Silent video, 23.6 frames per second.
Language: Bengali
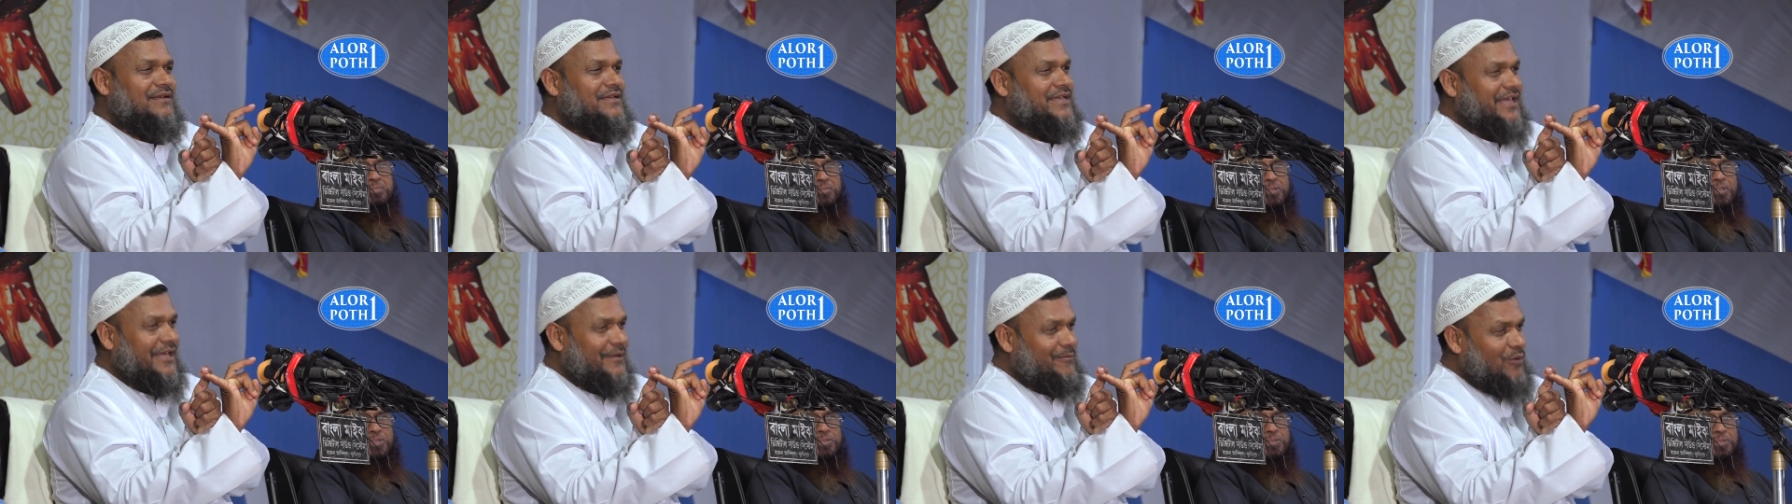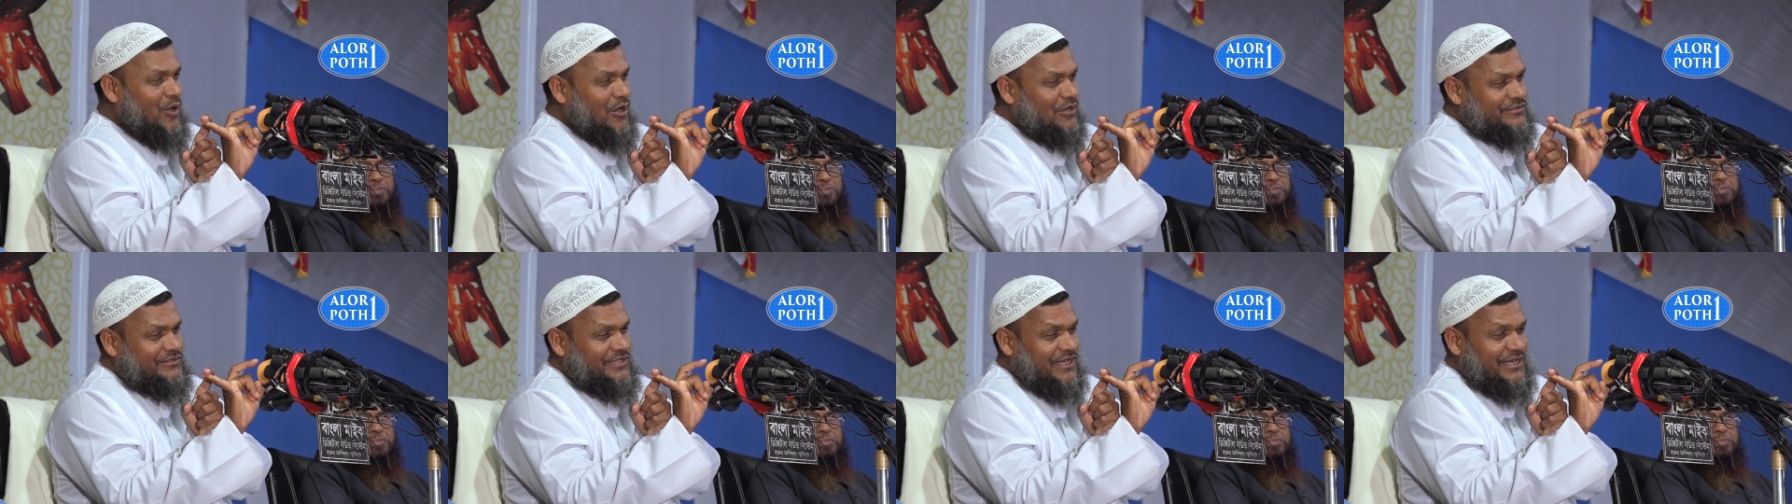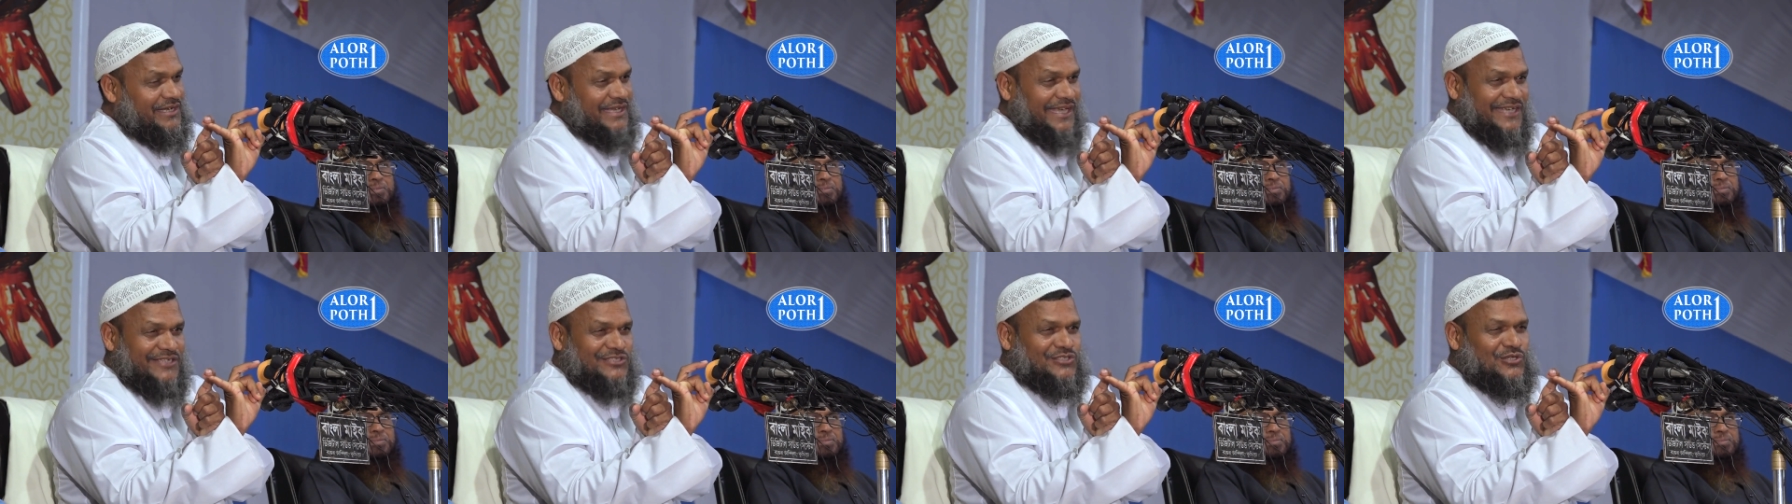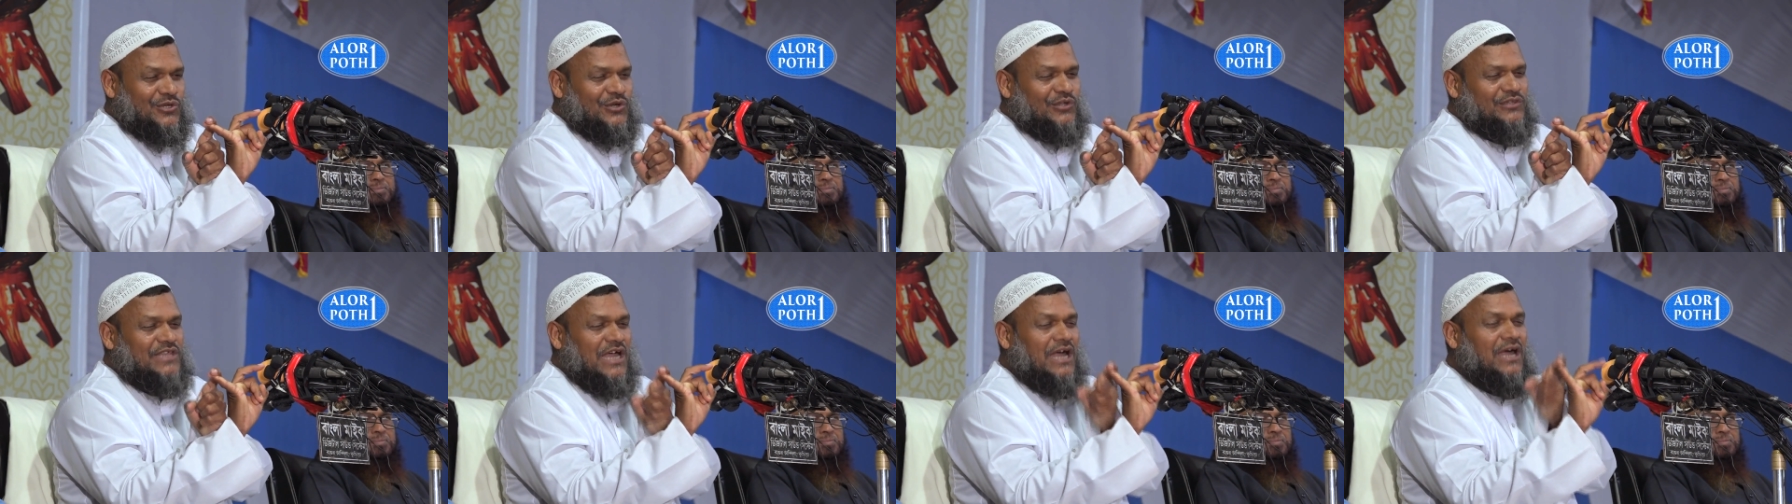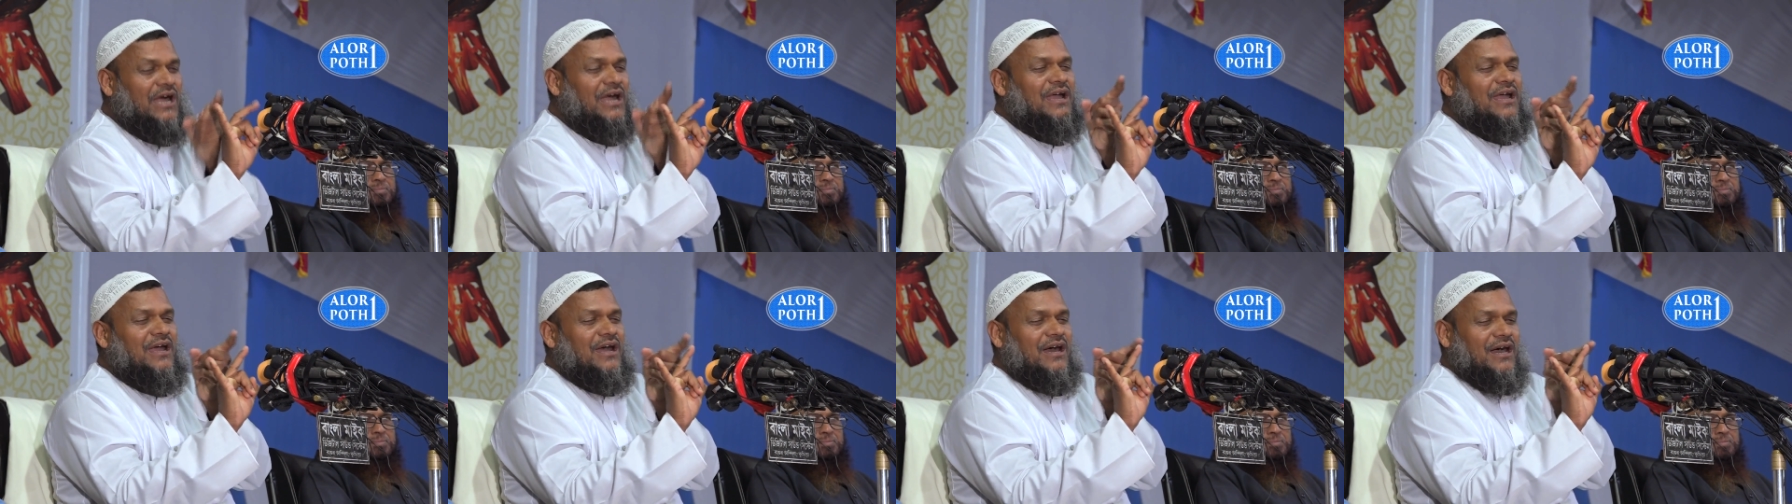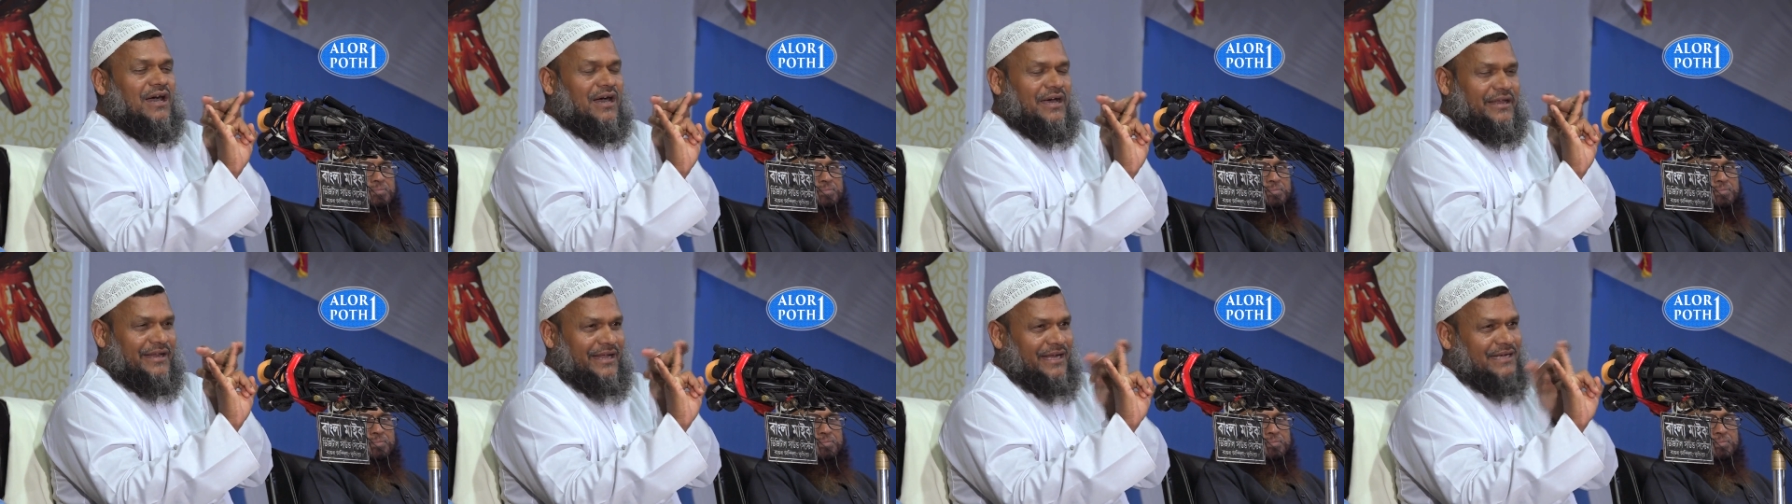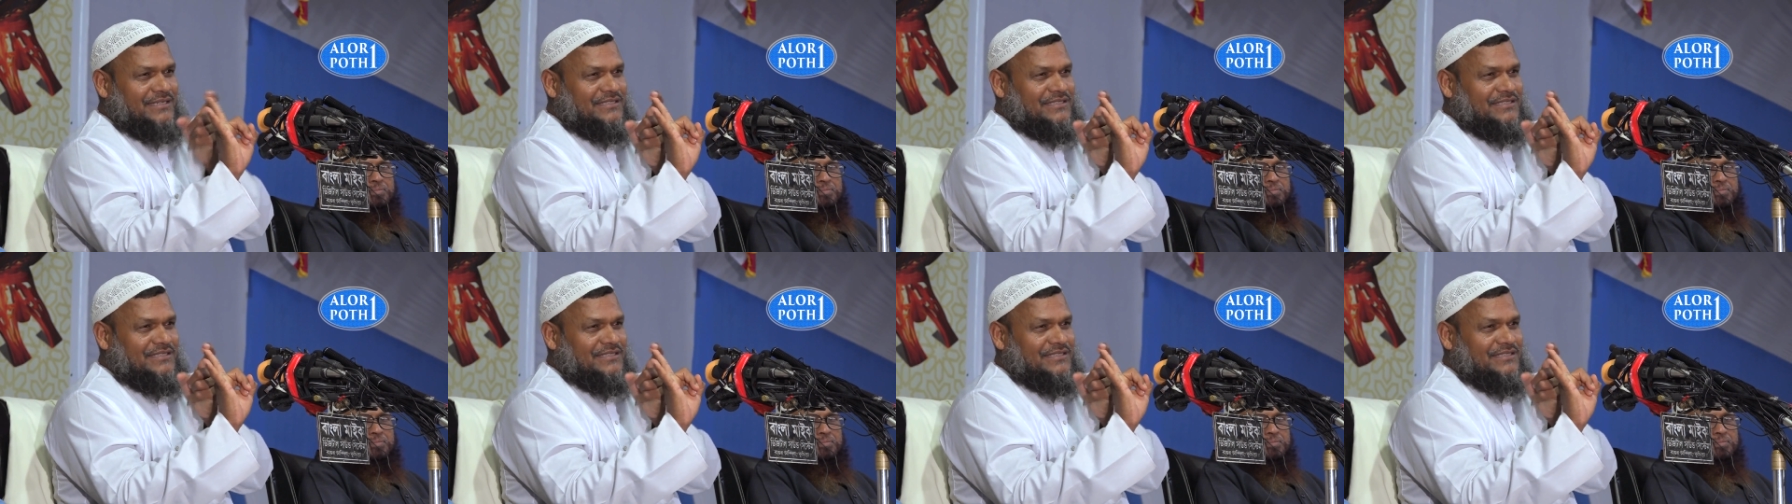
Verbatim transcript: কে বক্তা কে শ্রোতা আর